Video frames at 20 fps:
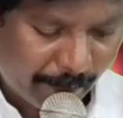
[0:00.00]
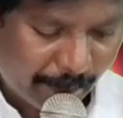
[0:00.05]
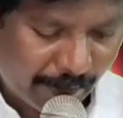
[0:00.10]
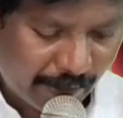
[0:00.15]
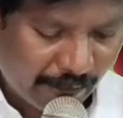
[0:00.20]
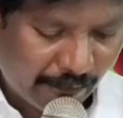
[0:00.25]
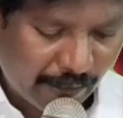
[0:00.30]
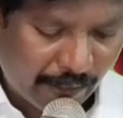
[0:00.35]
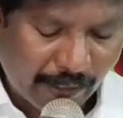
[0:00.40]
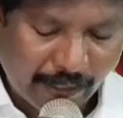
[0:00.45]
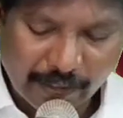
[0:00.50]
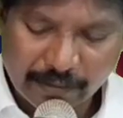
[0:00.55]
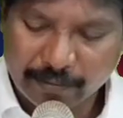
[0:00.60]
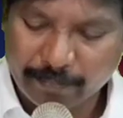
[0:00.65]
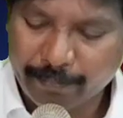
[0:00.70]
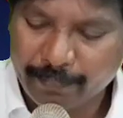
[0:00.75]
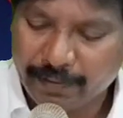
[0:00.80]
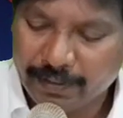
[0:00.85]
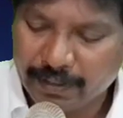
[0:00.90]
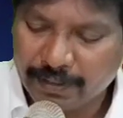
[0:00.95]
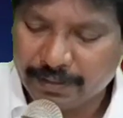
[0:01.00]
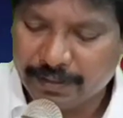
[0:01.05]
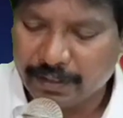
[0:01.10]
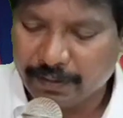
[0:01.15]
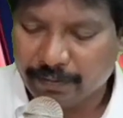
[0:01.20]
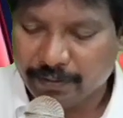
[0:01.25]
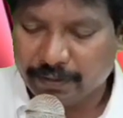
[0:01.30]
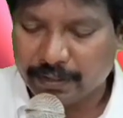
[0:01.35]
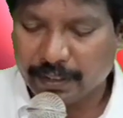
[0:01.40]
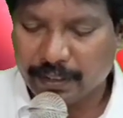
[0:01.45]
మన ఆత్మీయ
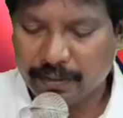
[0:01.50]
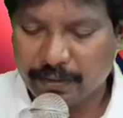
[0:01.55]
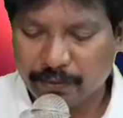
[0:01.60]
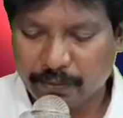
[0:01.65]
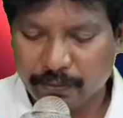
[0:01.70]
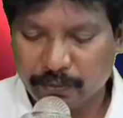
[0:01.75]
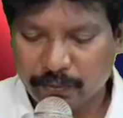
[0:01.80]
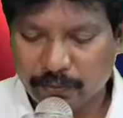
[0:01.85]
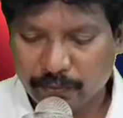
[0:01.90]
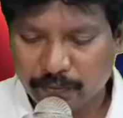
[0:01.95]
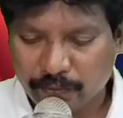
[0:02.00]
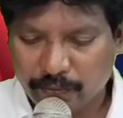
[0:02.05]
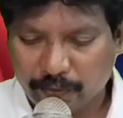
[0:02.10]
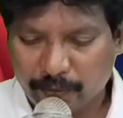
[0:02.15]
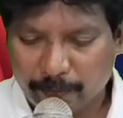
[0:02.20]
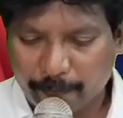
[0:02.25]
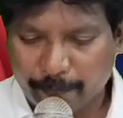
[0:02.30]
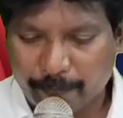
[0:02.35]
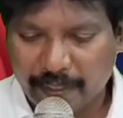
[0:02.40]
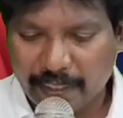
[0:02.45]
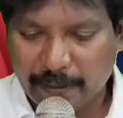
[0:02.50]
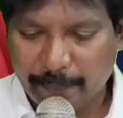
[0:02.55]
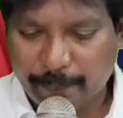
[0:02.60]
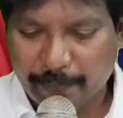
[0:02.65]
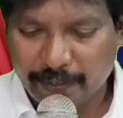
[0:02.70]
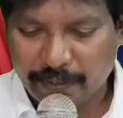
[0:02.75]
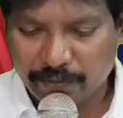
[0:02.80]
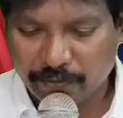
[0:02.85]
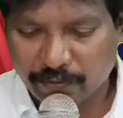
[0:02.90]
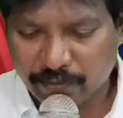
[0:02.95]
జీవితాలను
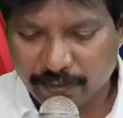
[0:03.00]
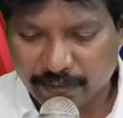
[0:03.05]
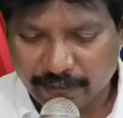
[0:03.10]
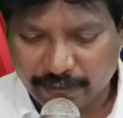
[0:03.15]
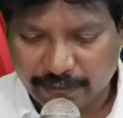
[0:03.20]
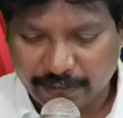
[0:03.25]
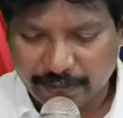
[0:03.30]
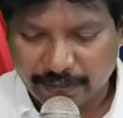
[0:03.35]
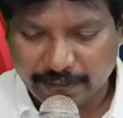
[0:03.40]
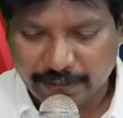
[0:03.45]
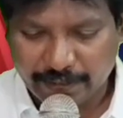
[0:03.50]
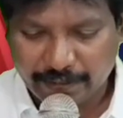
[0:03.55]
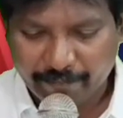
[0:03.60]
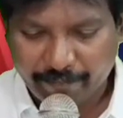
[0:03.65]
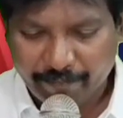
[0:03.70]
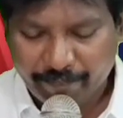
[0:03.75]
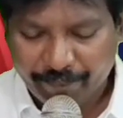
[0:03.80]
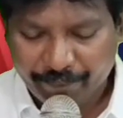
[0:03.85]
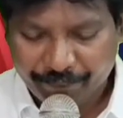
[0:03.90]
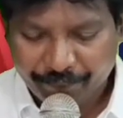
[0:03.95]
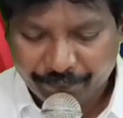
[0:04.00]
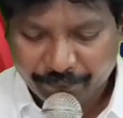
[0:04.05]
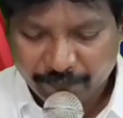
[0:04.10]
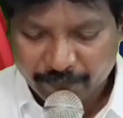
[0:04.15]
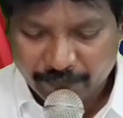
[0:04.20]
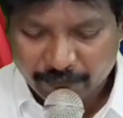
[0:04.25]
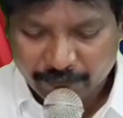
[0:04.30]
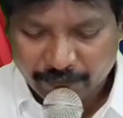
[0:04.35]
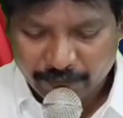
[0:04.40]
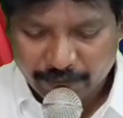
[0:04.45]
బలపరచుకోవడానికి
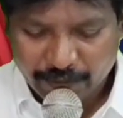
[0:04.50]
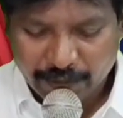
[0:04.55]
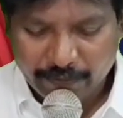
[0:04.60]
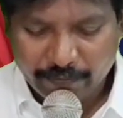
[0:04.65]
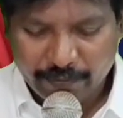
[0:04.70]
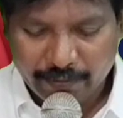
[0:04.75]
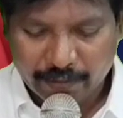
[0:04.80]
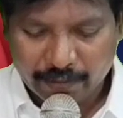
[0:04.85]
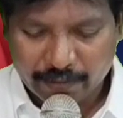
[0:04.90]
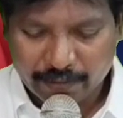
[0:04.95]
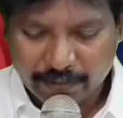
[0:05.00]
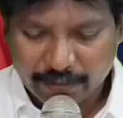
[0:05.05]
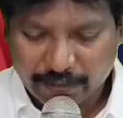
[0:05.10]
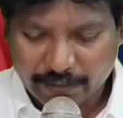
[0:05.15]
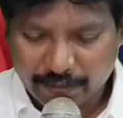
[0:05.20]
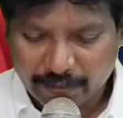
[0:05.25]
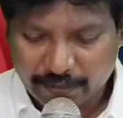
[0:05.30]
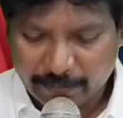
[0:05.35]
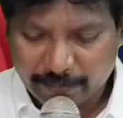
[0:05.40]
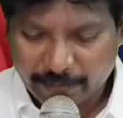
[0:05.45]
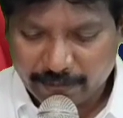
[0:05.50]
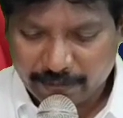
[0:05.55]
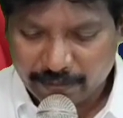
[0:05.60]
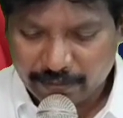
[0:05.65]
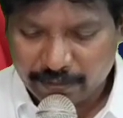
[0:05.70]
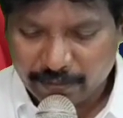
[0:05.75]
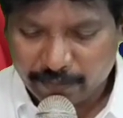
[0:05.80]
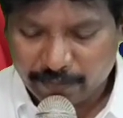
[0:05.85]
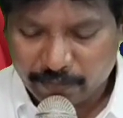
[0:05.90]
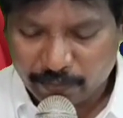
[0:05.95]
దేవుని యొక్క చక్కని
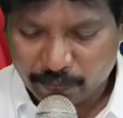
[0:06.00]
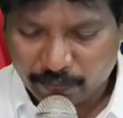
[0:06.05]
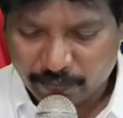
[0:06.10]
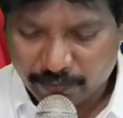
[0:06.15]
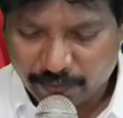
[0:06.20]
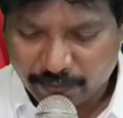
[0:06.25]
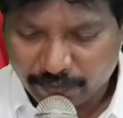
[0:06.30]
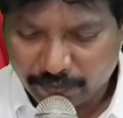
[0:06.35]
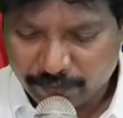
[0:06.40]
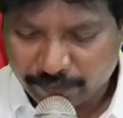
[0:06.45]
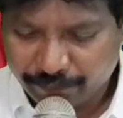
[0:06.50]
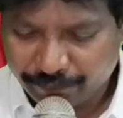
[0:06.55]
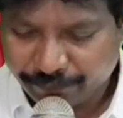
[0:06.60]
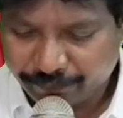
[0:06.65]
మాటలు చెప్తూ ఉన్నారు